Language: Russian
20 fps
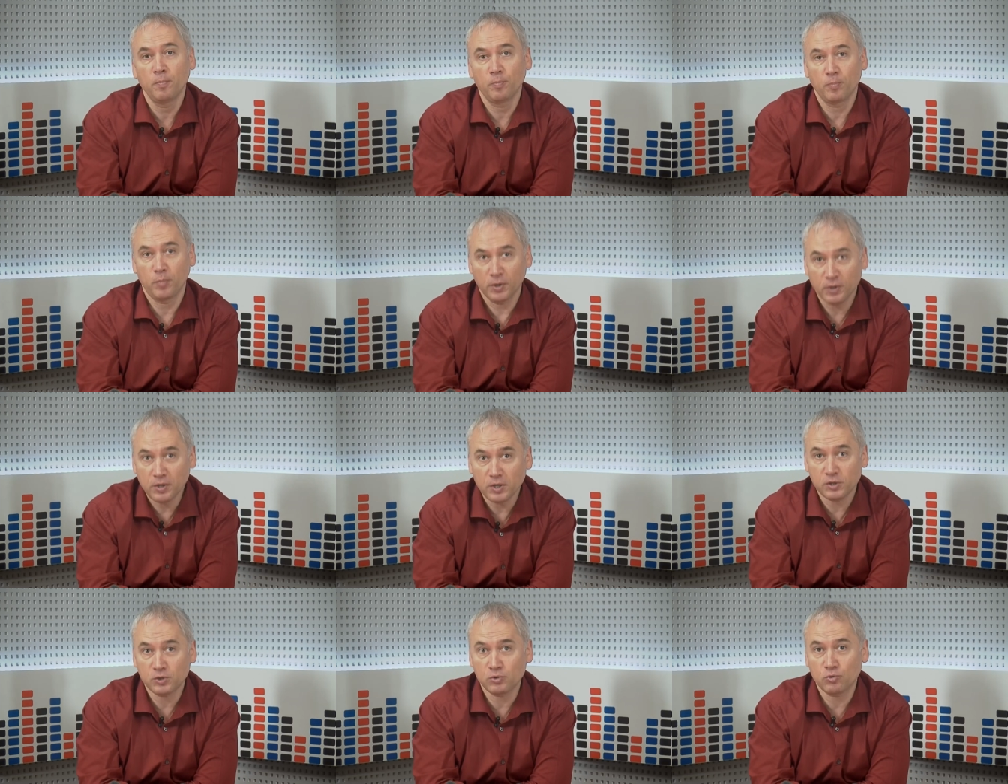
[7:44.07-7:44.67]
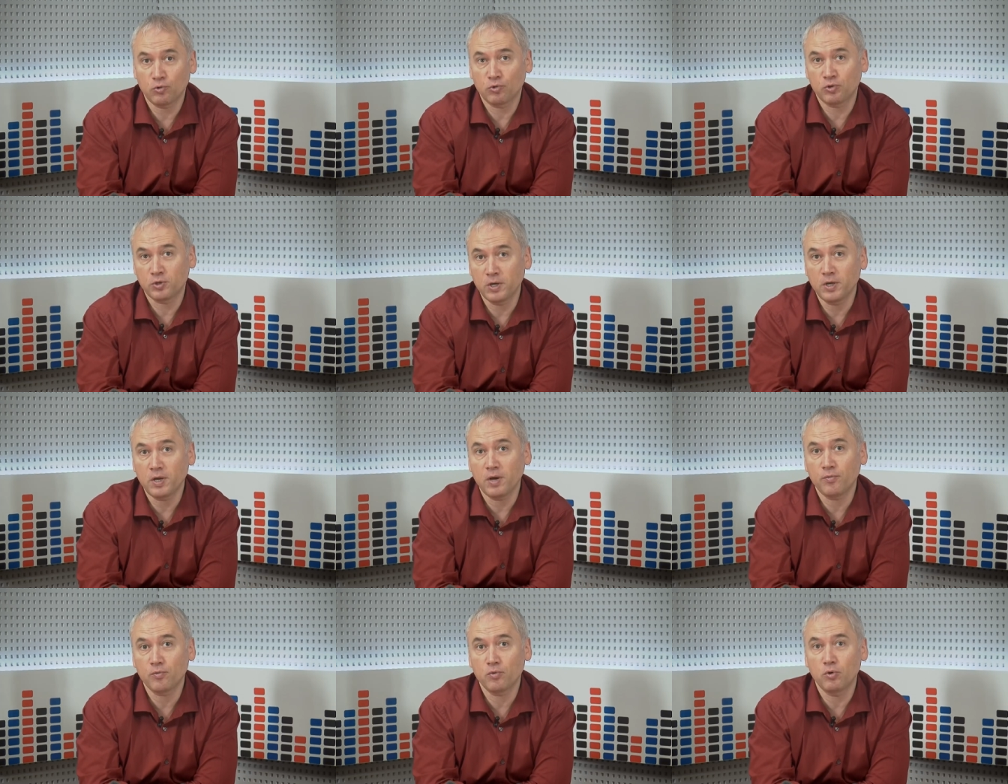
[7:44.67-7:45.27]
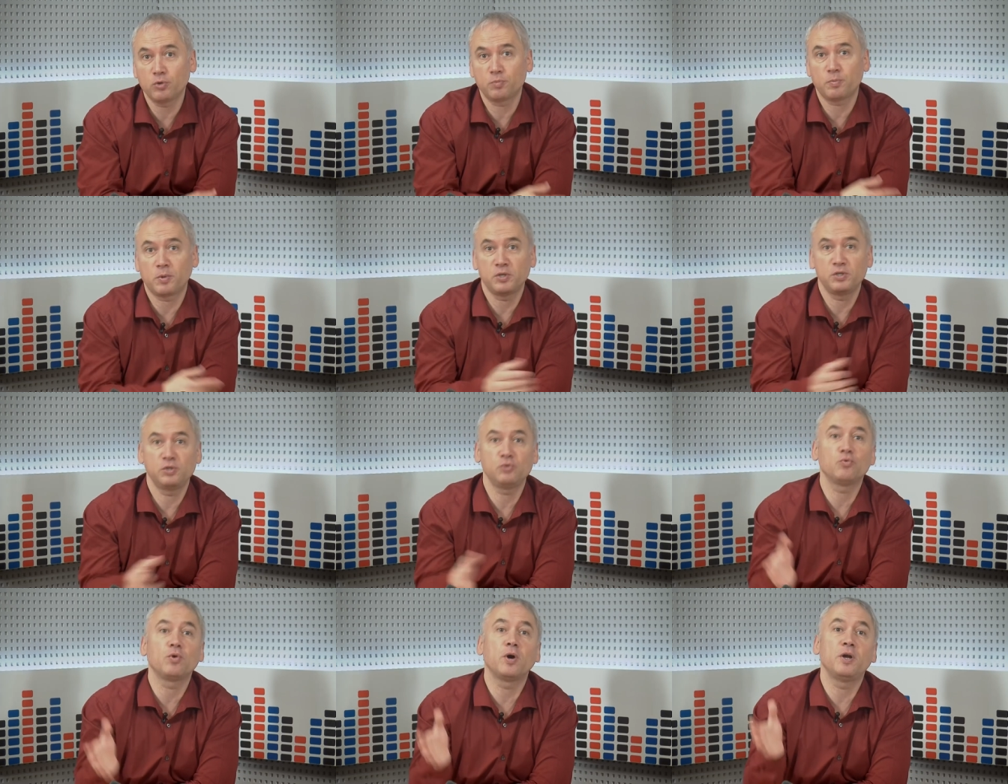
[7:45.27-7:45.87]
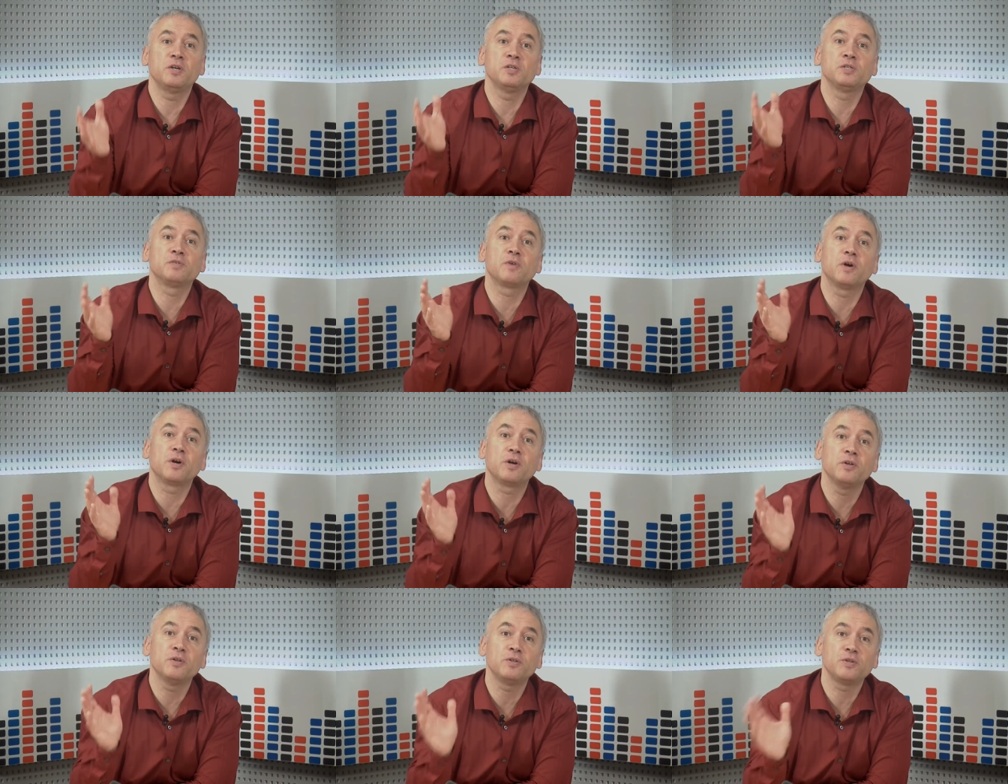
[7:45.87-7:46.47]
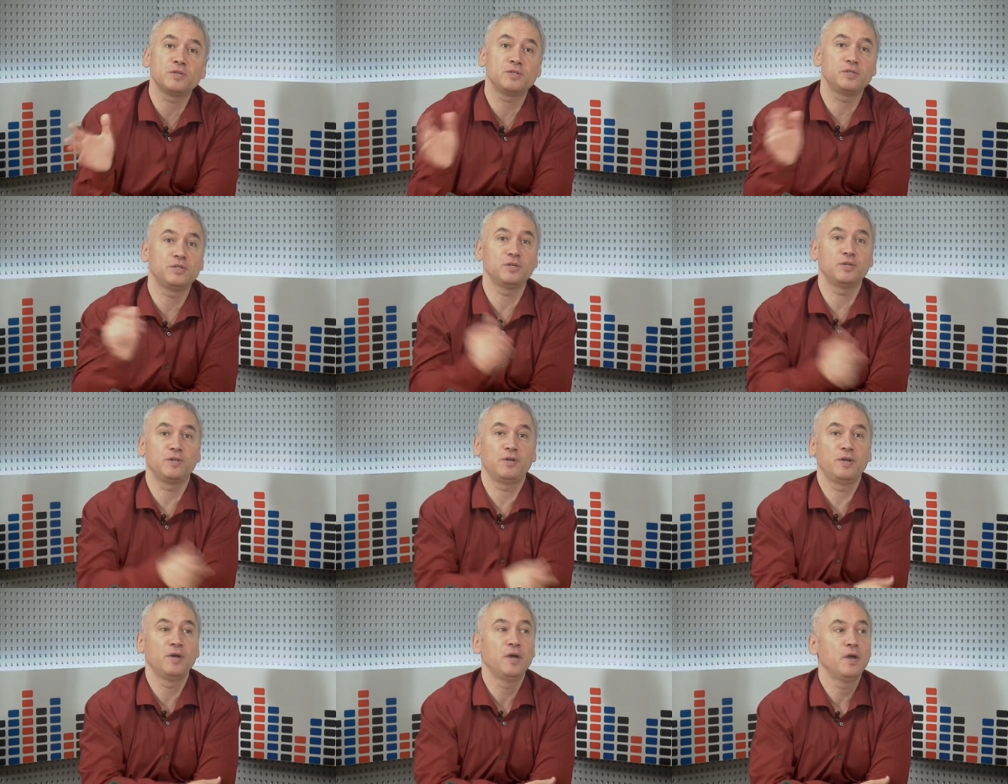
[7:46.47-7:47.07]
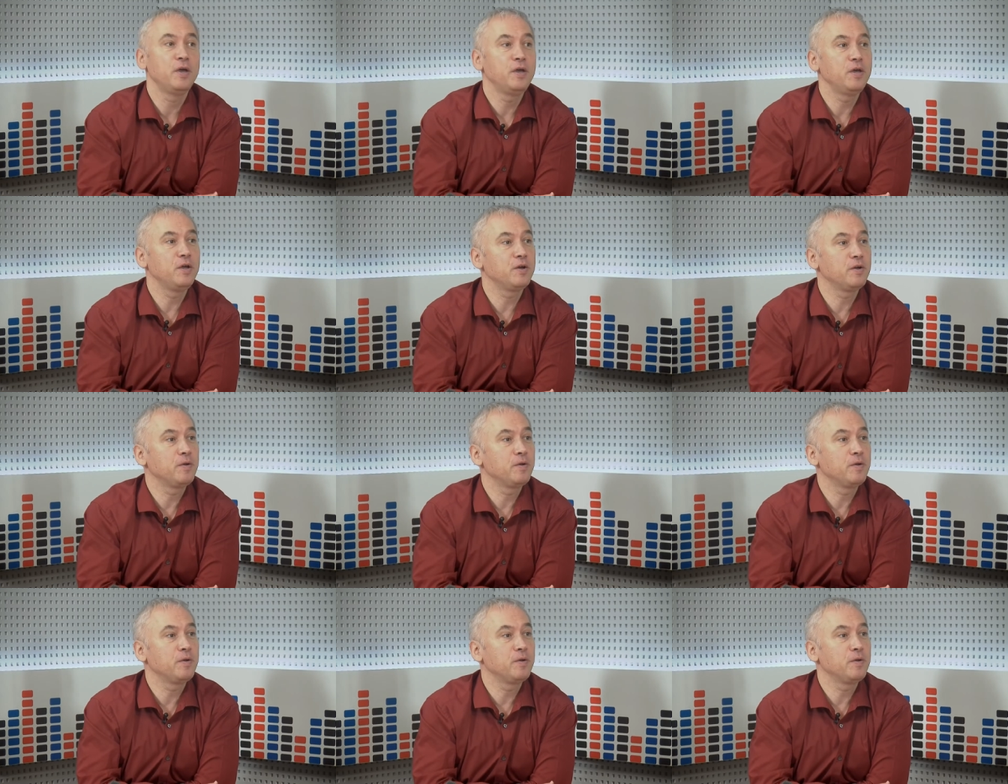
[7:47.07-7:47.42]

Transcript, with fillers: Подайте тоже заявку или спросите у колледжев, как они это сделали. Уже,